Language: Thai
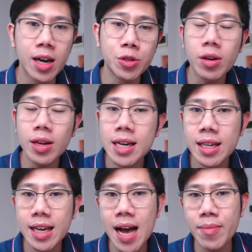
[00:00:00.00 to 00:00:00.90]
ยกเลิก
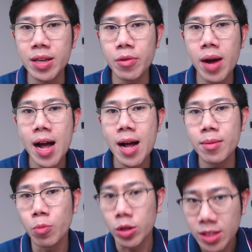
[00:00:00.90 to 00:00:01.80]
นะครับหรือว่า
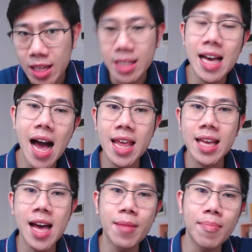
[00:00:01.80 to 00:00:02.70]
หมดสัญญาใน
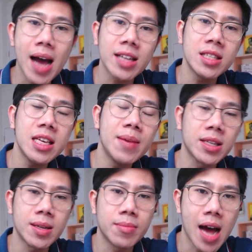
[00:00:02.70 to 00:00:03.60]
การพักหนี้พั
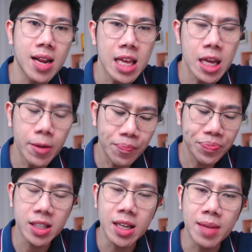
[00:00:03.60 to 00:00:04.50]
กชำระหนี้
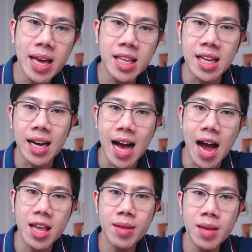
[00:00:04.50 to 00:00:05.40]
จะทำให้สังหา
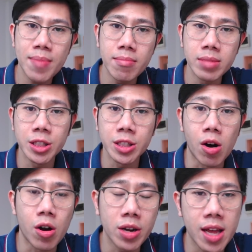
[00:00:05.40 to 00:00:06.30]
เนี่ยที่เป็นมือ
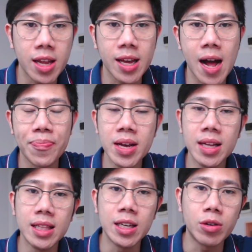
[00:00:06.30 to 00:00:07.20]
2เนี่ยนะครับ
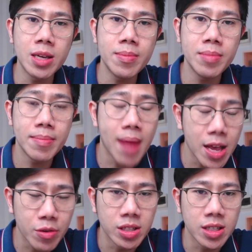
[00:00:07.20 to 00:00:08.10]
หรือคนที่มีบ้าน
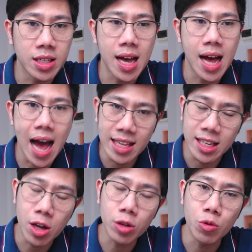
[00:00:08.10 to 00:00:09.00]
อยู่จริงๆเนี่ยอาจ
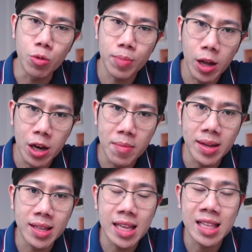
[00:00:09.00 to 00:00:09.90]
จะต้องถูกปล่อยออก
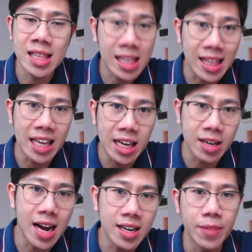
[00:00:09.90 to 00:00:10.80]
มาในตลาดอีก
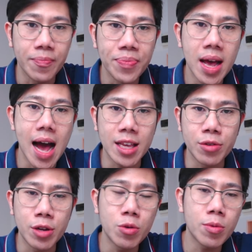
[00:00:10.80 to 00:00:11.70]
ครั้งหนึ่งอาจอ
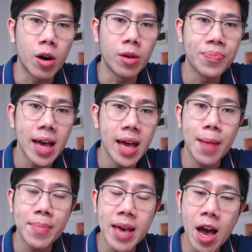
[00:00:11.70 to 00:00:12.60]
ยู่ในรูปของ
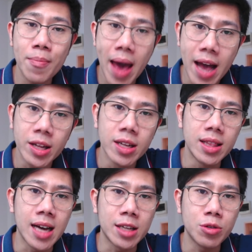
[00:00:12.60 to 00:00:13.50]
NPL Bank
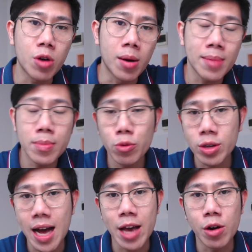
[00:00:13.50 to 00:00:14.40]
หรืออาจจะรูปของการประมูล
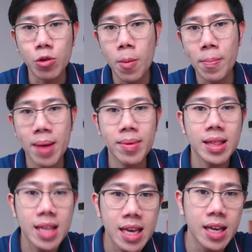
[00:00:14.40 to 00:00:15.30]
ขายของกรมครคับค
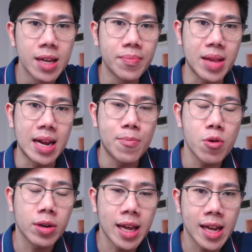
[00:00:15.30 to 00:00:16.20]
ดีอะไรพ
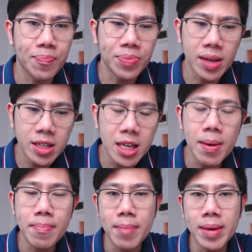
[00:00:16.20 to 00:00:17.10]
วกนี้นะครับซึ่ง
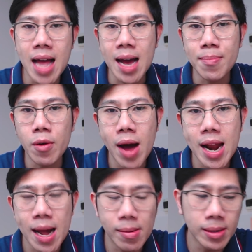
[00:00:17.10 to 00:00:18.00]
มันเป็นไปได้ครับเพราะว่าอะ
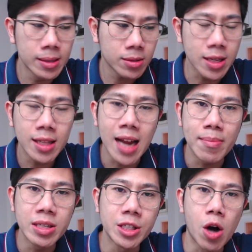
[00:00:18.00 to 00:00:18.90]
ไรครับตอนนี้ตลาด
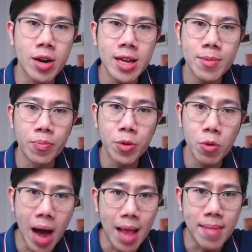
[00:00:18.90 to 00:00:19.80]
มือ2เนี่ยที่ผมดู
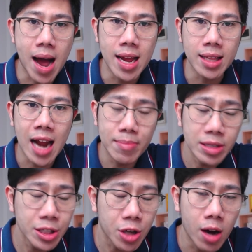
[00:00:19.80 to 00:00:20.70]
ผ่านมาเนี่ยตลาด
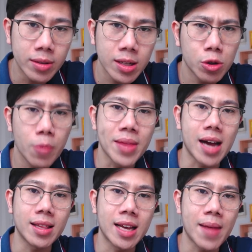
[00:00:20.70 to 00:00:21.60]
มือ2กระทบหนั
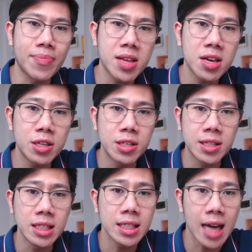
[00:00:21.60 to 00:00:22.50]
กนะครับนั่นนี่คือ
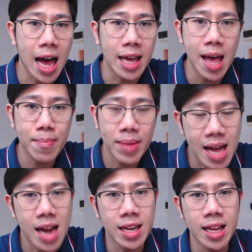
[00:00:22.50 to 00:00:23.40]
ซื้อขายแทบไม่
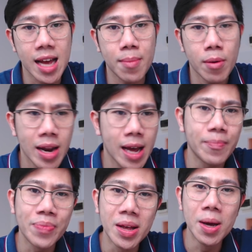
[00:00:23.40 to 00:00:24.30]
ได้เลยนะฮะเพราะว่าอะไรครับ
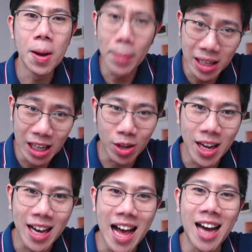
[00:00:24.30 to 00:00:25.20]
มือหนึ่งลด
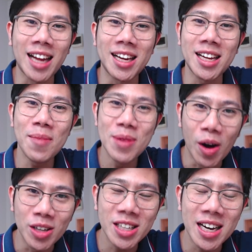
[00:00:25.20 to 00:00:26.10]
ราคาขนาดนั้นแล้วมือ
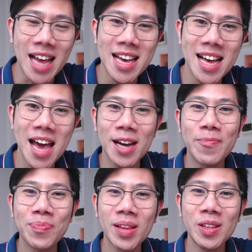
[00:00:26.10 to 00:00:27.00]
ขอจะขายยังไงครับ
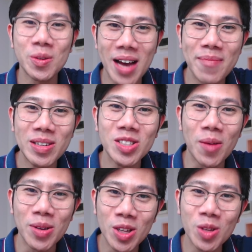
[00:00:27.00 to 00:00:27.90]
ถูกไหมฮะมือสอ
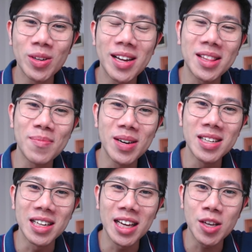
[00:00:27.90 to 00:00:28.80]
งเป็นต้นทุนนะแต่มือ
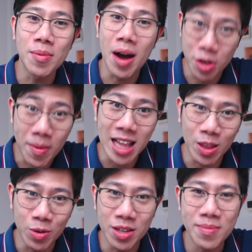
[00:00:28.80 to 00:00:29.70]
หนึ่งนี่เขาจอมยอมขาด
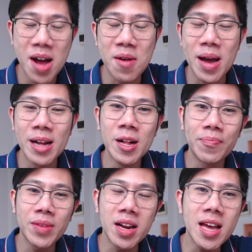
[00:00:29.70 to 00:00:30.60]
ทุนนึกภาพอไหม
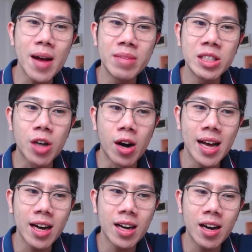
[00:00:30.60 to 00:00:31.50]
ดังนั้นเนี่ยมือสอง
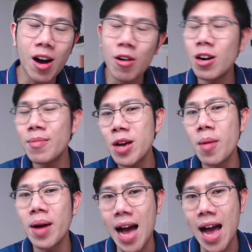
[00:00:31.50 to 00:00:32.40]
อ่ะเขาก็ไม่ยอ
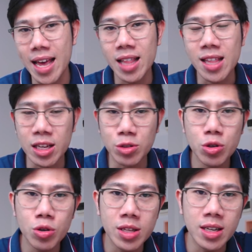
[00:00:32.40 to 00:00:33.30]
มขายไงแต่ถึง
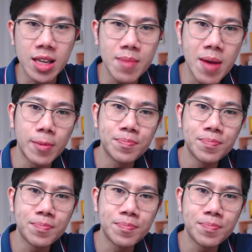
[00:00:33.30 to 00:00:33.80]
จุดๆหนึ่งที่แบบ